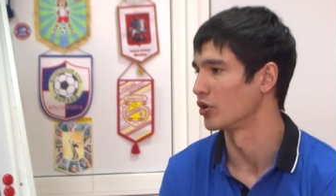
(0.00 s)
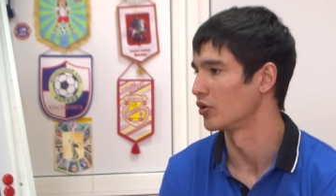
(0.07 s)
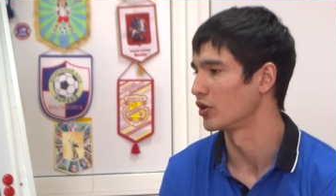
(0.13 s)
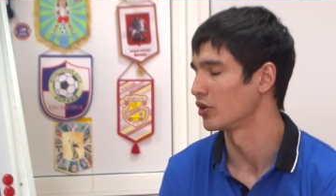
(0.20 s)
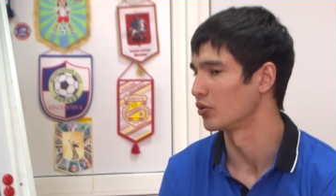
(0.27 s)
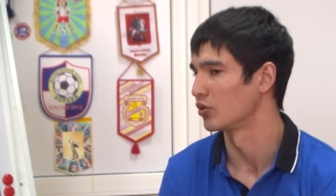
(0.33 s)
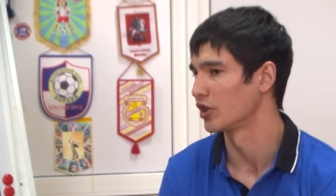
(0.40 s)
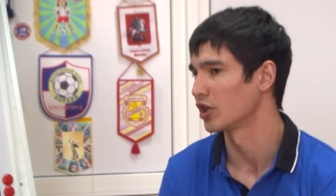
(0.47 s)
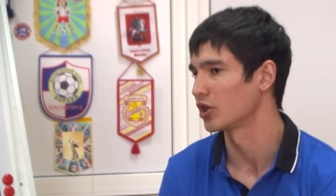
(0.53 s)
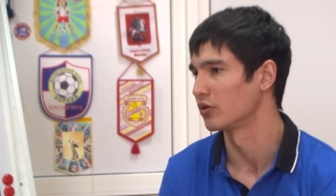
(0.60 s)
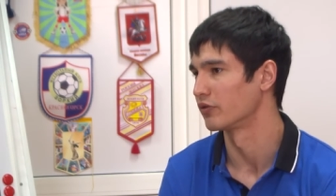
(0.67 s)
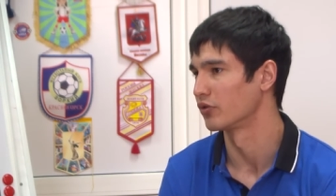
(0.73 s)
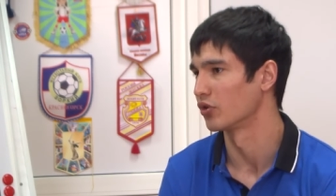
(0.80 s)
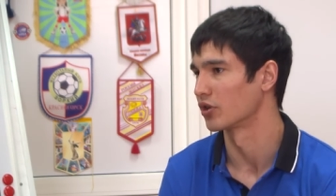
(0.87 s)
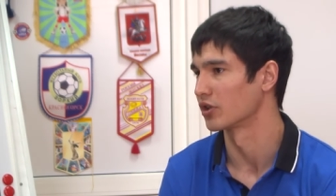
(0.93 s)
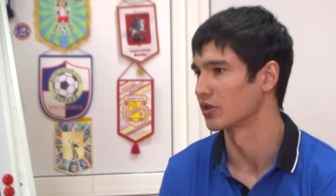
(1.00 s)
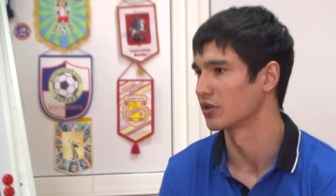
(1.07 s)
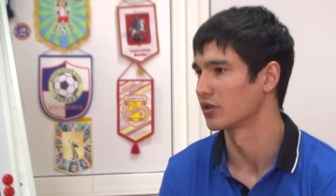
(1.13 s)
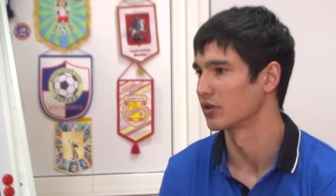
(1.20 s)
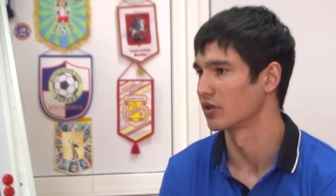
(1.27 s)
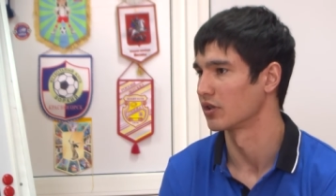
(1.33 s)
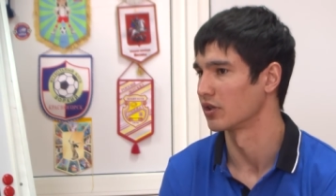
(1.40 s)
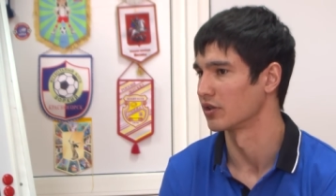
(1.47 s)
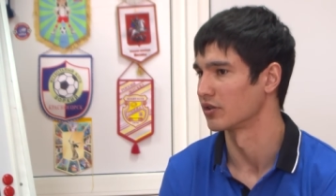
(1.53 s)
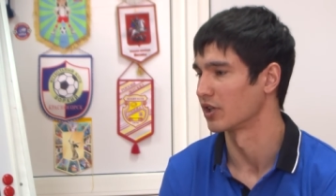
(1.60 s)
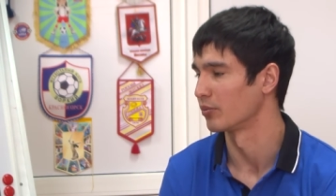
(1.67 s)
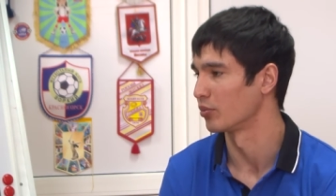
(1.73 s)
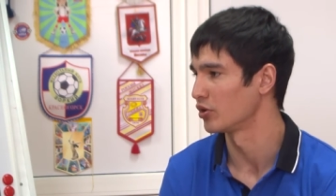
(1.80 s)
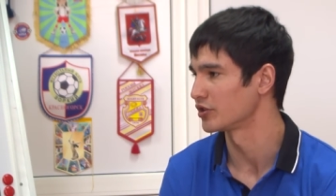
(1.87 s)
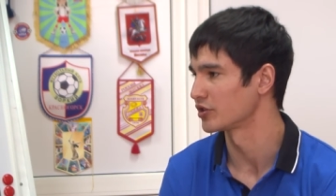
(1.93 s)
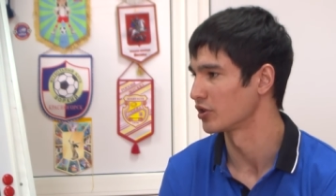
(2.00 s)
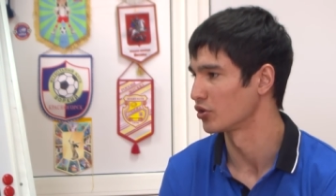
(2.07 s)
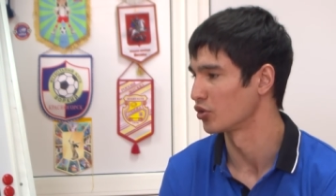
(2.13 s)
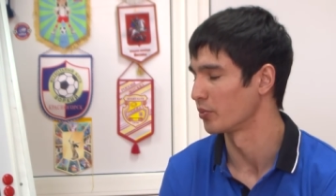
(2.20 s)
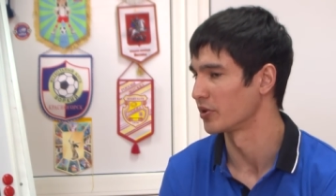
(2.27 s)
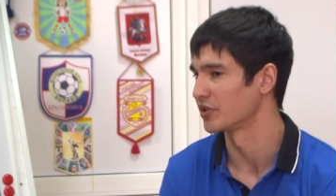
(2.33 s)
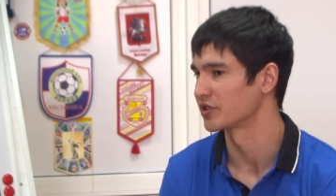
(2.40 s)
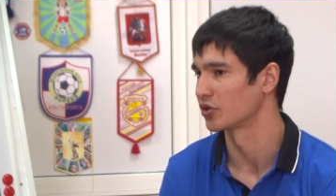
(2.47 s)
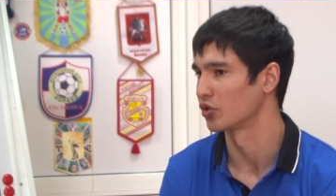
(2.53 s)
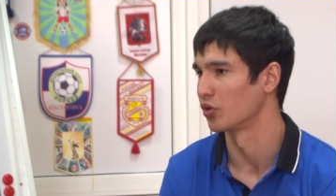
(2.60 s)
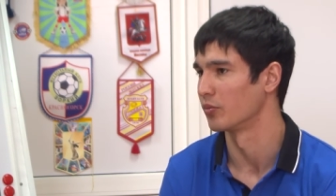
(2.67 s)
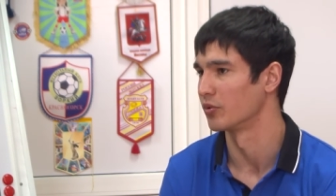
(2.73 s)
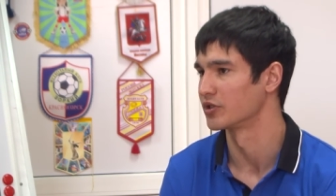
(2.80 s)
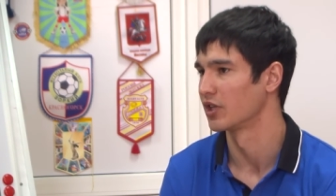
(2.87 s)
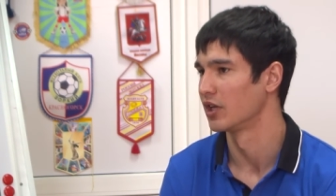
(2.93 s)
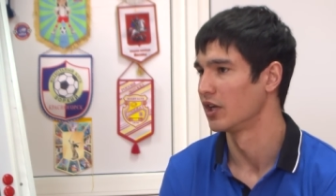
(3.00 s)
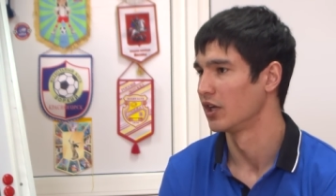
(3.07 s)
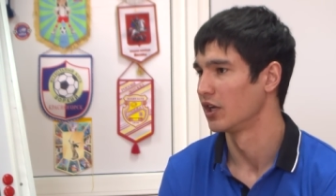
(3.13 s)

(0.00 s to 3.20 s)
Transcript: Я уехал в город Тобольск, Тюменская область.